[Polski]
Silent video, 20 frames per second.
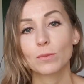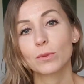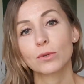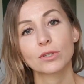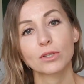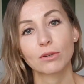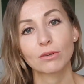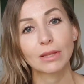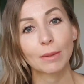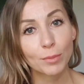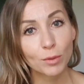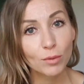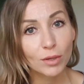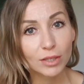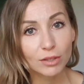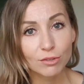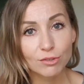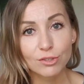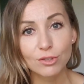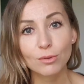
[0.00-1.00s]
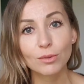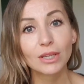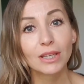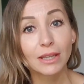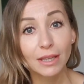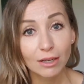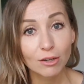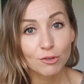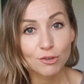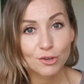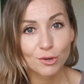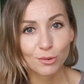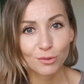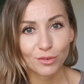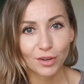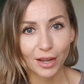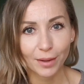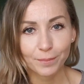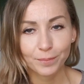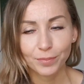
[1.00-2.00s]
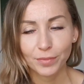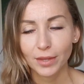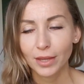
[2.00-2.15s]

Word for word: oprócz tego na piłkę nożną i na koszykówkę.